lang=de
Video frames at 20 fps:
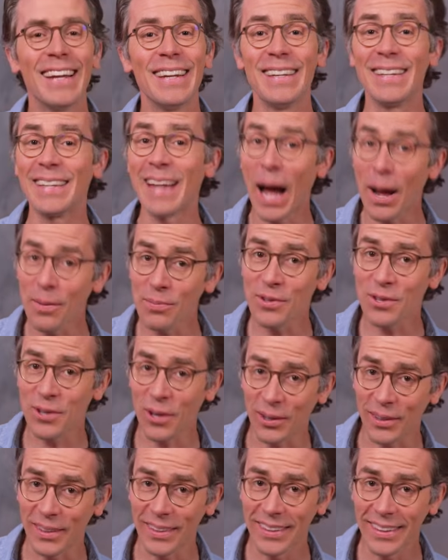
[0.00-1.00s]
Die
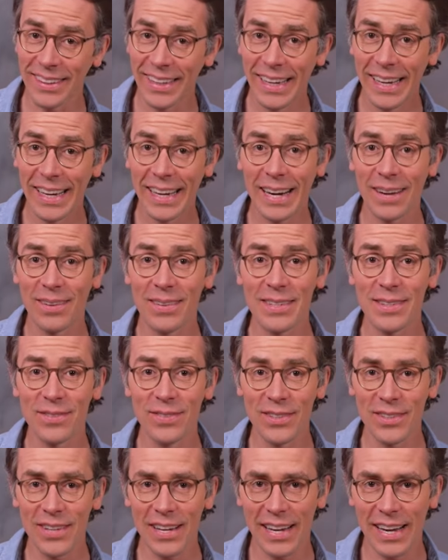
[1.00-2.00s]
Darmzotten kann man sich
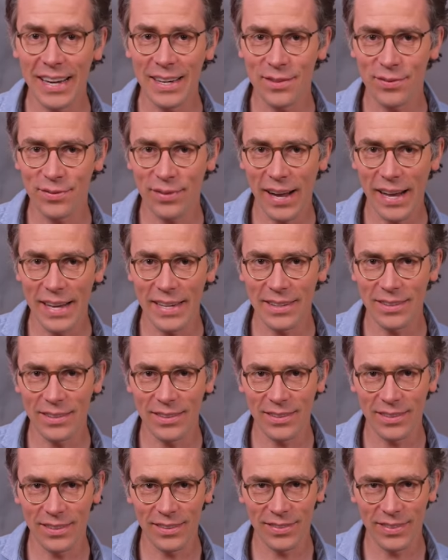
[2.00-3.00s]
wie so kleine Falten
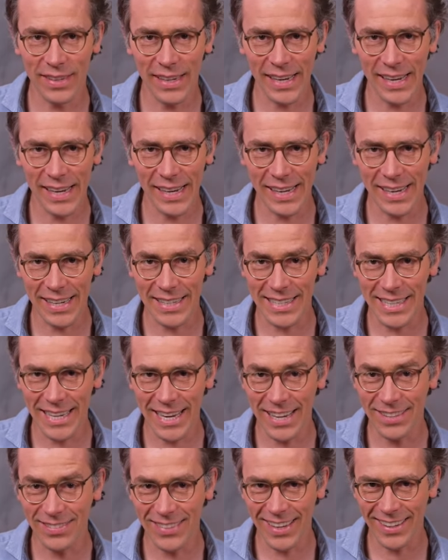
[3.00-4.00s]
und Finger in der
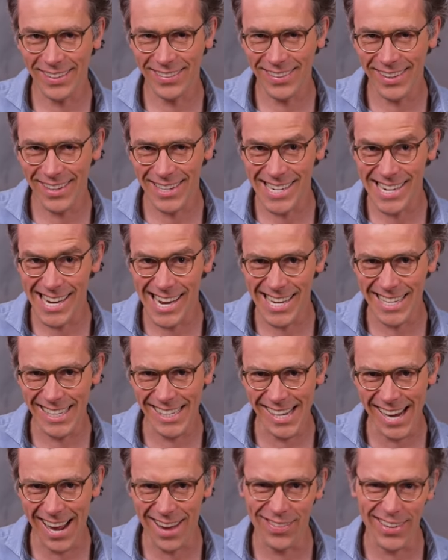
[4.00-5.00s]
Schleimhaut vorstellen,
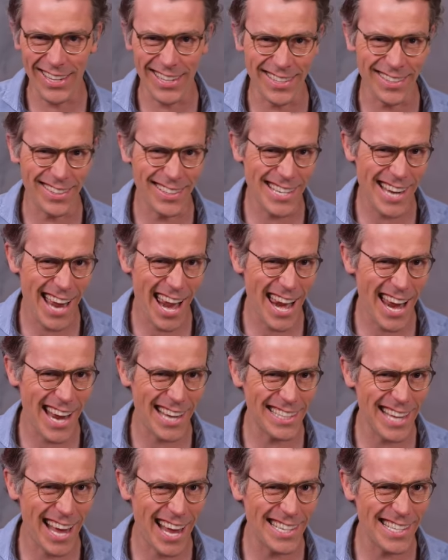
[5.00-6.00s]
die dafür
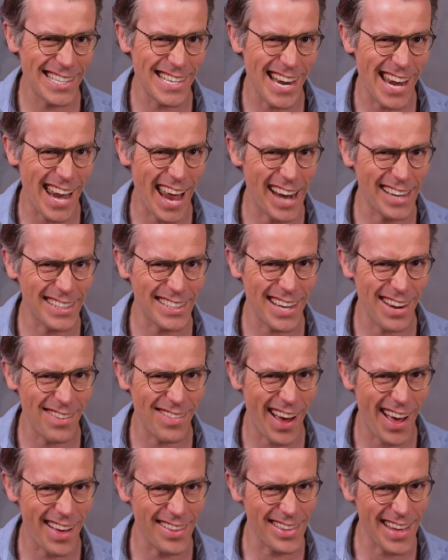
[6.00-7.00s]
zuständig sind, die Nährstoffe
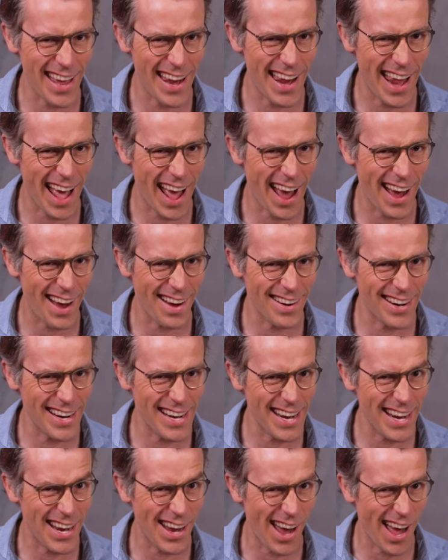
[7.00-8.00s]
aus der Nahrung in
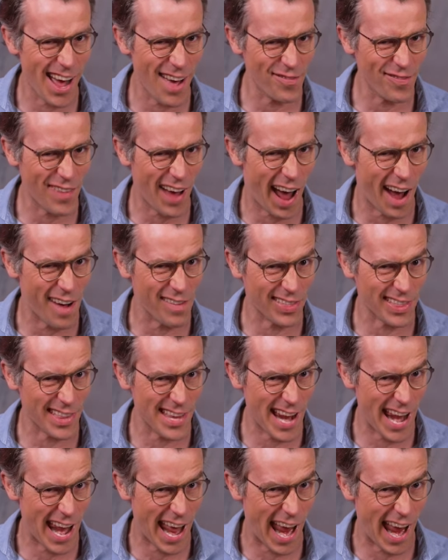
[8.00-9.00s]
den Körper
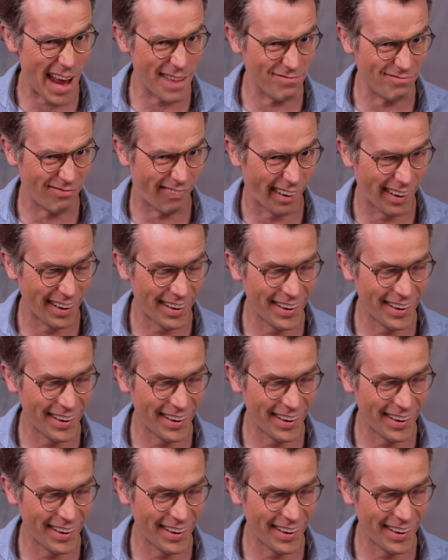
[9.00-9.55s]
aufzunehmen.